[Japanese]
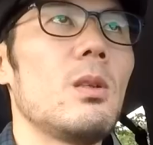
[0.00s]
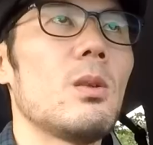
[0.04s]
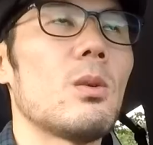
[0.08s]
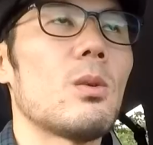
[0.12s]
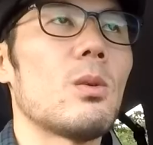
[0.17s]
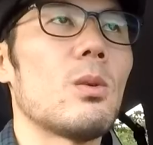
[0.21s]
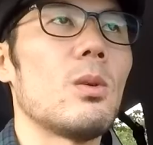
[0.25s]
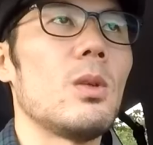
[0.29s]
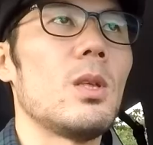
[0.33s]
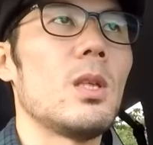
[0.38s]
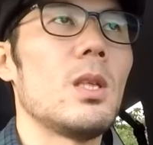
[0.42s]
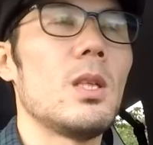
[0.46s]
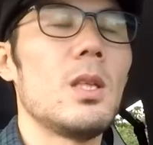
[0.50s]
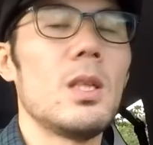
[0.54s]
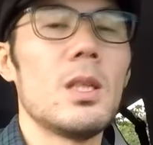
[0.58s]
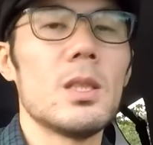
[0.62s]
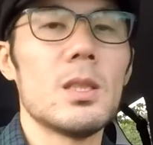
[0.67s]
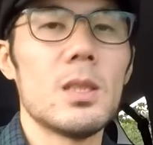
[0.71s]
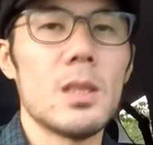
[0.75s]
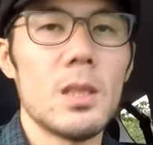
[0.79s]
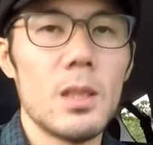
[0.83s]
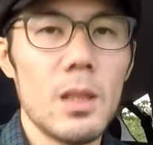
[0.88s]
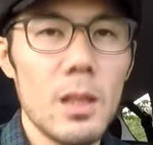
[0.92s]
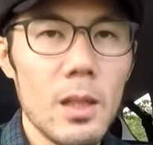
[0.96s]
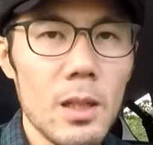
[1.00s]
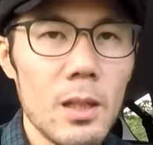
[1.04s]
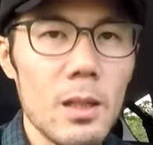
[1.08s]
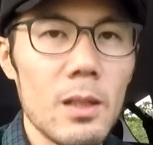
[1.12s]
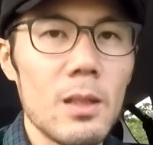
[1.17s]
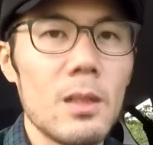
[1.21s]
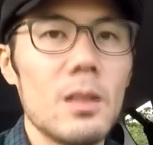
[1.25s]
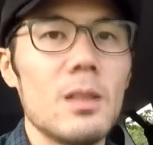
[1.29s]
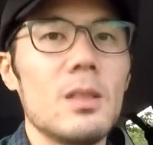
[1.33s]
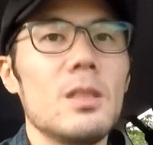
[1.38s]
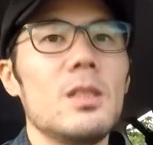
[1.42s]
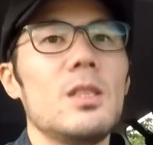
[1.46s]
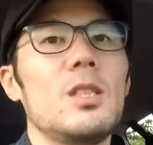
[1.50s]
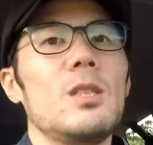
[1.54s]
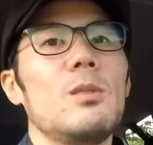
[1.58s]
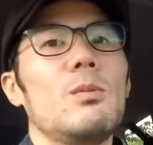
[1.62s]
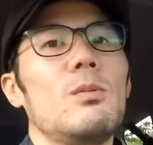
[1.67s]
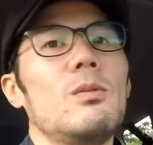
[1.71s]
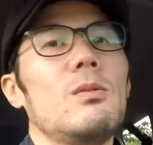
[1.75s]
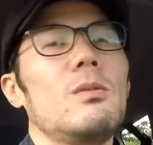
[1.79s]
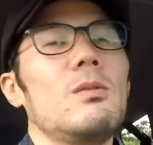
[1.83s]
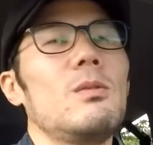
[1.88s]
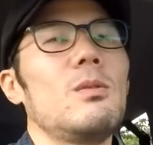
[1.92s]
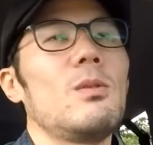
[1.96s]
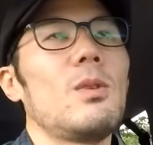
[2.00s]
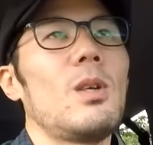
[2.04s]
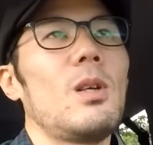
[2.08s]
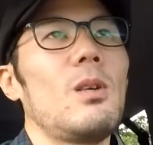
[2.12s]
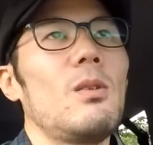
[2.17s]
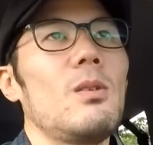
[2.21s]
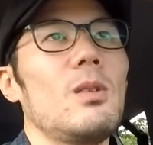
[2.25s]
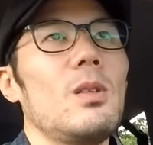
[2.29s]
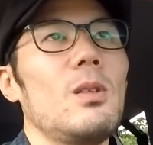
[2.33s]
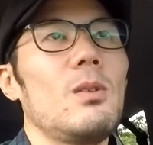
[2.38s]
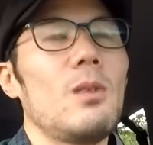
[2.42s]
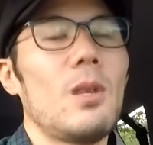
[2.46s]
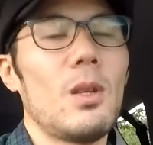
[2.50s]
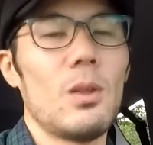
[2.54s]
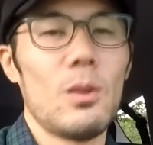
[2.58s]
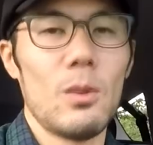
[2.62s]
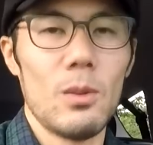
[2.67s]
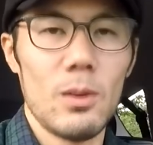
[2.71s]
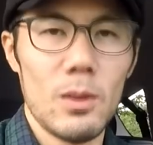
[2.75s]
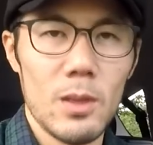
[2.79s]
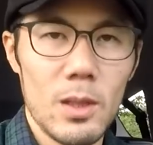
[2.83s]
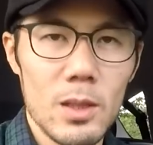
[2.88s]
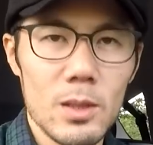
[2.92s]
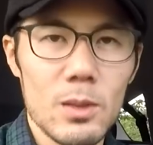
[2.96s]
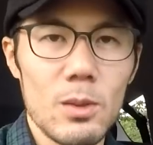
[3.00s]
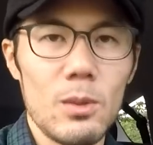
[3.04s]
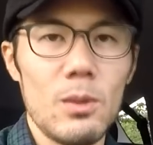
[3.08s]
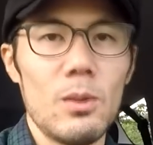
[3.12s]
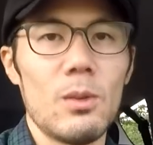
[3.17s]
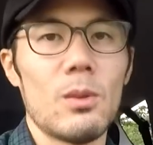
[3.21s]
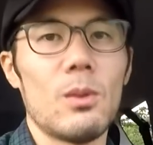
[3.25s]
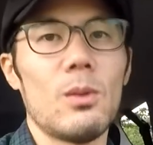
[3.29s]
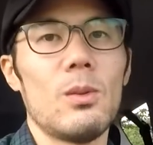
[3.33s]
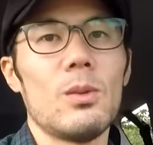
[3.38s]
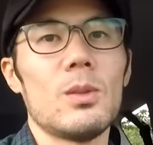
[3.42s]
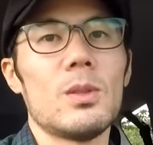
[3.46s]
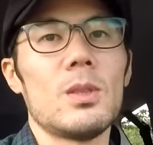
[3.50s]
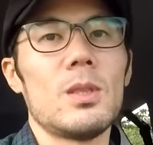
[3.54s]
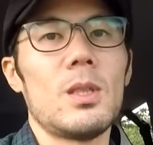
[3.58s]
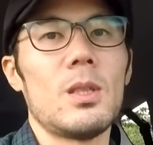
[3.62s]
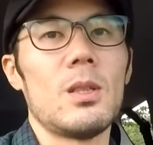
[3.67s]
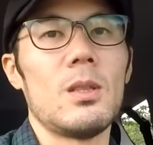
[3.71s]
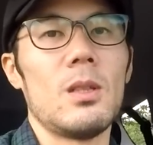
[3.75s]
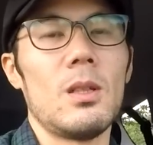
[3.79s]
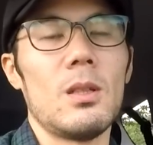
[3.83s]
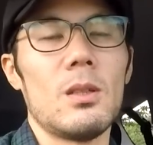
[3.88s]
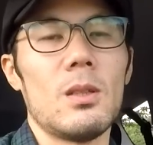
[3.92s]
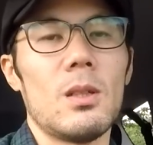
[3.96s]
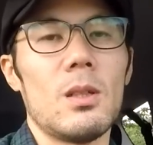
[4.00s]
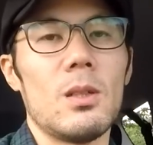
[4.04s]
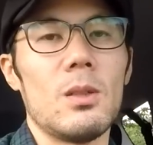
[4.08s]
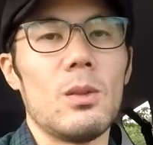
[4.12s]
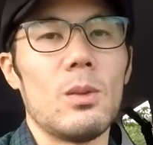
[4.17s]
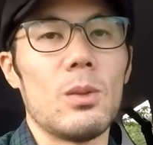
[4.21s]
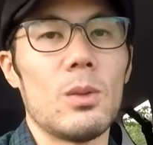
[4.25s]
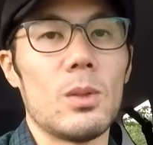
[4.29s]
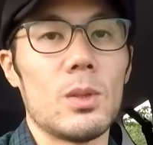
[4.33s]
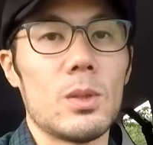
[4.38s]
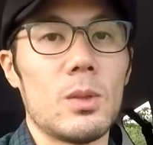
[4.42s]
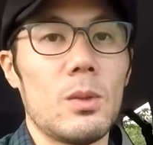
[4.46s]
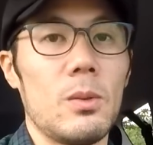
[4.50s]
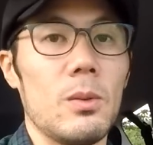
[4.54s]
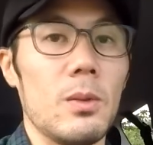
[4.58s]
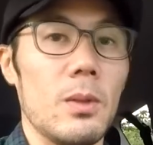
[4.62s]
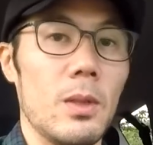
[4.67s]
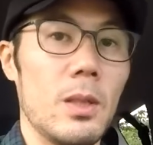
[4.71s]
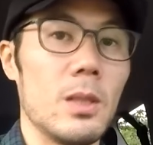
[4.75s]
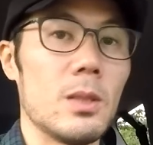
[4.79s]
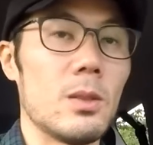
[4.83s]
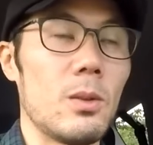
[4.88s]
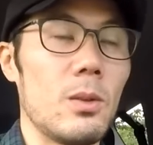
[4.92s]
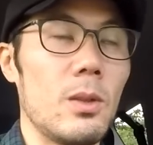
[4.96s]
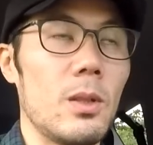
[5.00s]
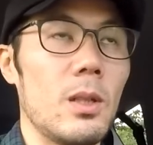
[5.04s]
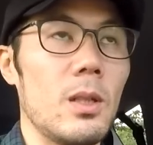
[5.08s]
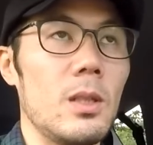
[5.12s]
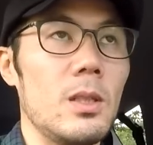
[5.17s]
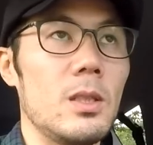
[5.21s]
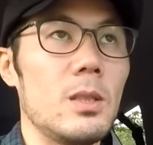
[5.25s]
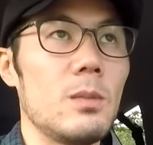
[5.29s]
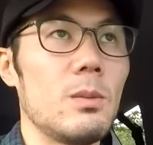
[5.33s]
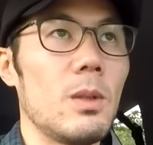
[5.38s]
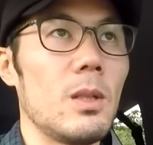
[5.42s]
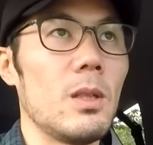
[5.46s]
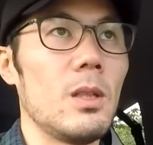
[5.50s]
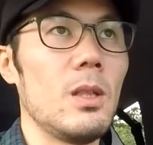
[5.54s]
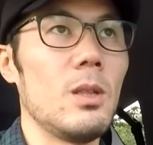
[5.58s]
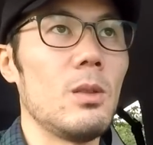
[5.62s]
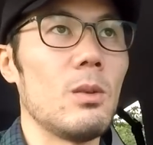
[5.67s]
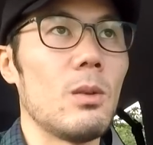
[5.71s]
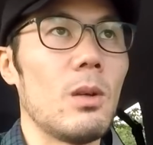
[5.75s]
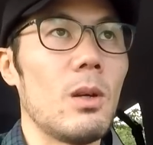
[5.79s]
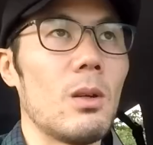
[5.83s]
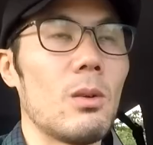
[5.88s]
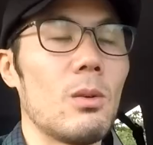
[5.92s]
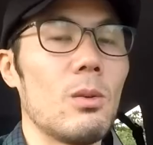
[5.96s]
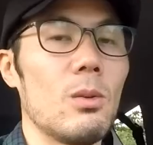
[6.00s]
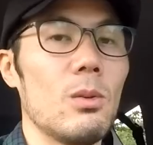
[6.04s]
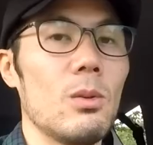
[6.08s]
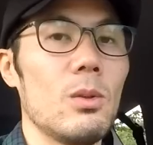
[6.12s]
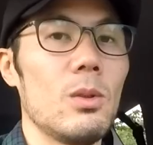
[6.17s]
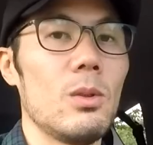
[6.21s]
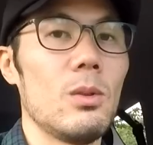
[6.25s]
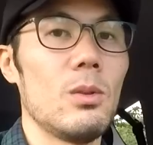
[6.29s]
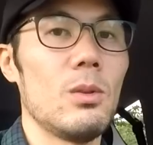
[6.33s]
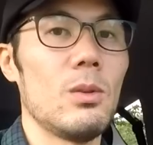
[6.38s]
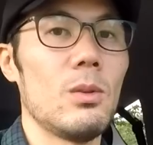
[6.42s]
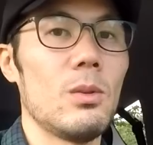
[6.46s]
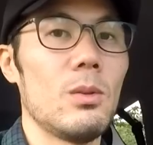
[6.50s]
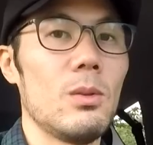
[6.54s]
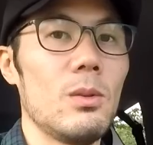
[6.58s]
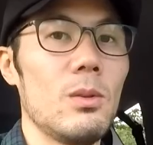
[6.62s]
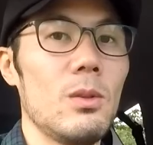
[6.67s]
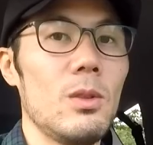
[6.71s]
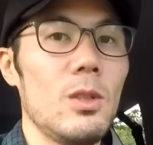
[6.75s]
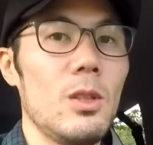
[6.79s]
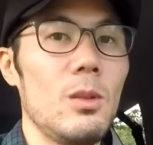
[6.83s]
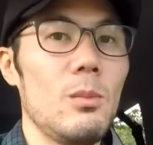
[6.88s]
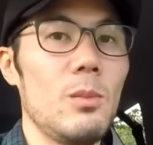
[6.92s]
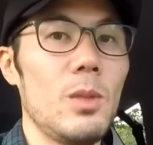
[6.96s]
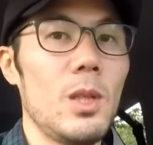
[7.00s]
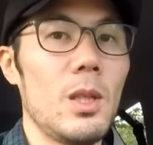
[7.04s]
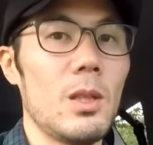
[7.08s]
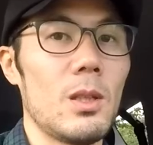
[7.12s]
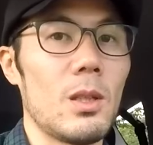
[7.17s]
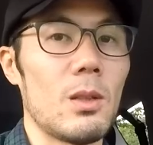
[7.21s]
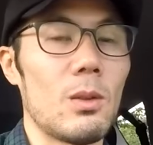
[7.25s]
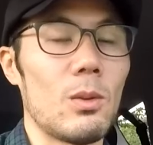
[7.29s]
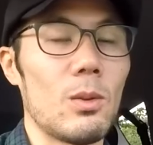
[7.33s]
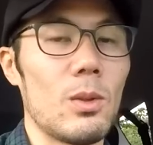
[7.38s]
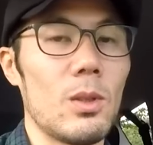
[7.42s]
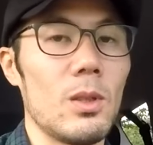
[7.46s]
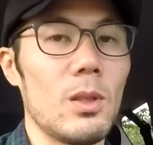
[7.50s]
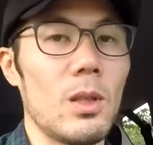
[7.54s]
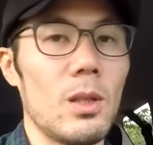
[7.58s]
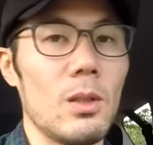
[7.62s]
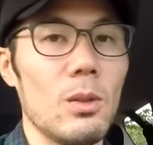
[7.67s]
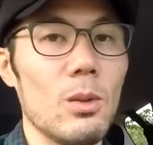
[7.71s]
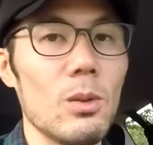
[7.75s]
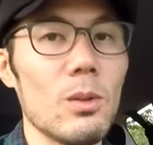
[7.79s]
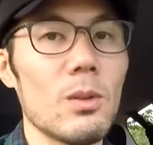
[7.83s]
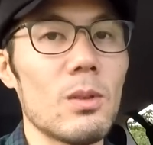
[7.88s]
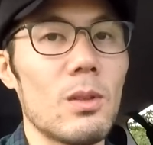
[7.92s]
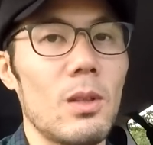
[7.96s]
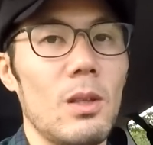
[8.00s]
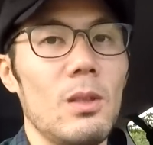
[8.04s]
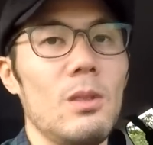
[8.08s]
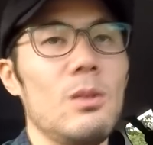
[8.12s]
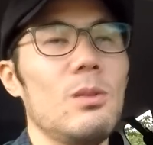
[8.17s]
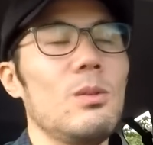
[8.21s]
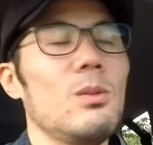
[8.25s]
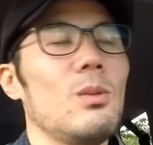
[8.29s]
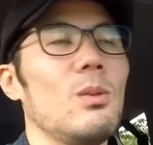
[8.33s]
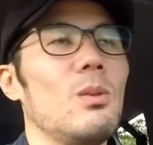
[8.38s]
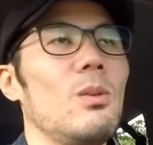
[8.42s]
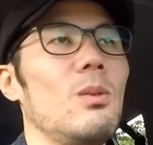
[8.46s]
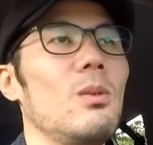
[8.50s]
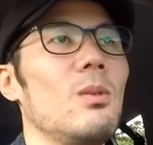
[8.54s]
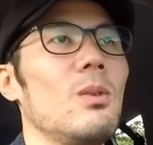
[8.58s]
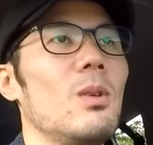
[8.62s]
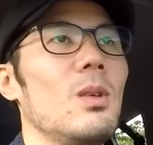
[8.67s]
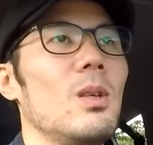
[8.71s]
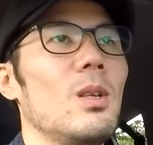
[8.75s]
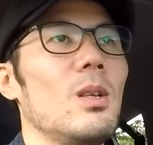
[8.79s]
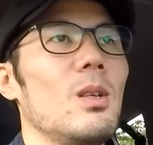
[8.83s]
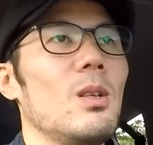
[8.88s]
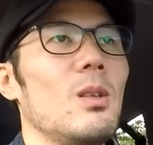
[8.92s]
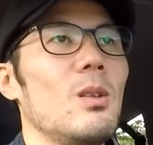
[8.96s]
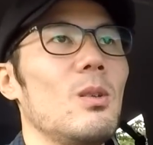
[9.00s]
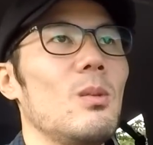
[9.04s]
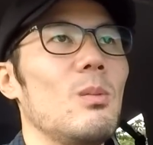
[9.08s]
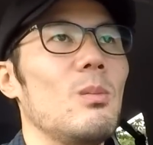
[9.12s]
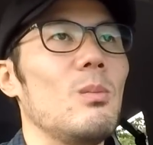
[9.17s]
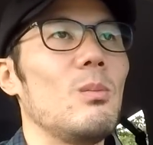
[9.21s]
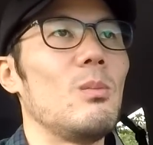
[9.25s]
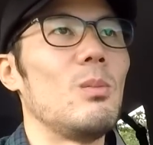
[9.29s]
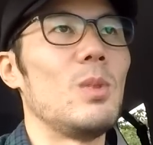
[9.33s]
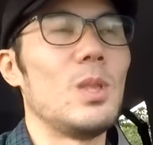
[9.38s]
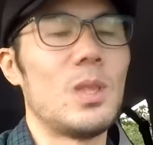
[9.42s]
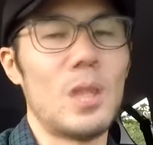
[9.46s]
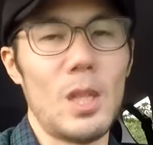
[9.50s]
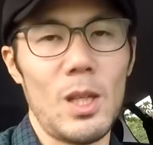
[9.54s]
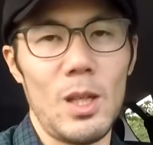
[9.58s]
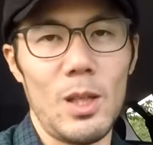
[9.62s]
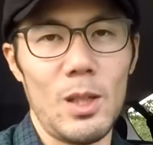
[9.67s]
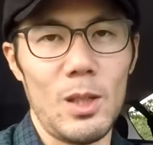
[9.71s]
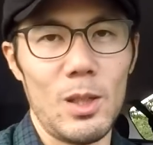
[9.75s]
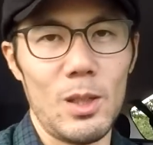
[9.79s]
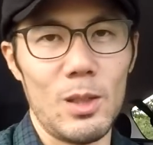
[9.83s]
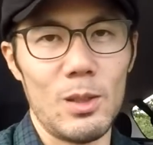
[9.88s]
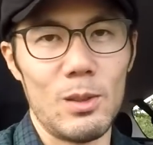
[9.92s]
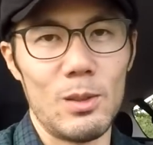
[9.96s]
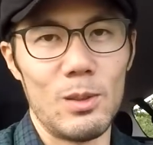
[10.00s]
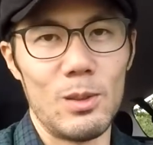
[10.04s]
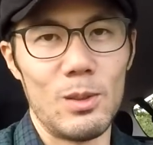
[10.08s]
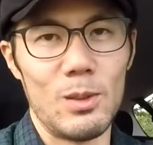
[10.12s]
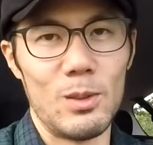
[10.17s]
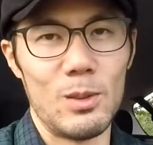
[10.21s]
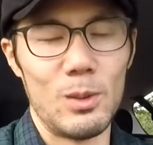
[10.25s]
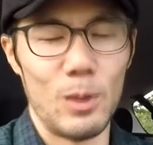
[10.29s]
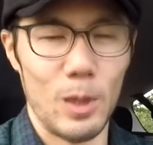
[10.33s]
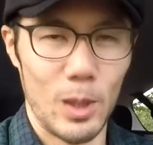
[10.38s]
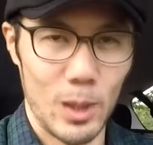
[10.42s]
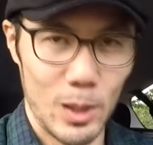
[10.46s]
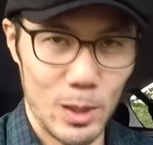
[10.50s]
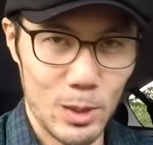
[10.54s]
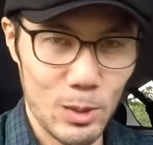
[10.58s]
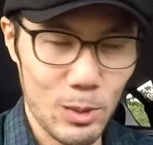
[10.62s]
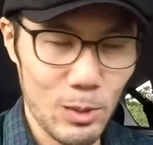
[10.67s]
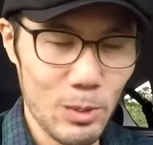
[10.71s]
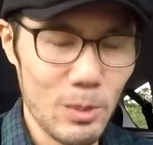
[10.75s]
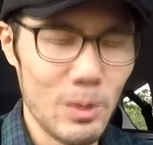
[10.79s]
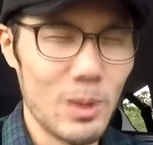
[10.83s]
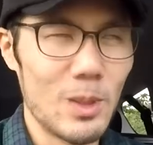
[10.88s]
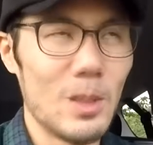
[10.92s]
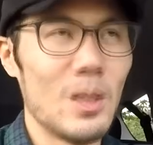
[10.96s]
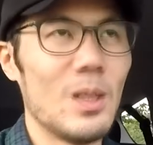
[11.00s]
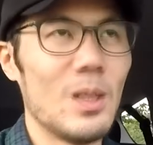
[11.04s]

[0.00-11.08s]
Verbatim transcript: いいところを引き出して自分の側で受け取ってそれを構図なり何なりに落とし込んでそれが一番いいのがこういう風に見えた時だよっていうのを見せるわけでしょ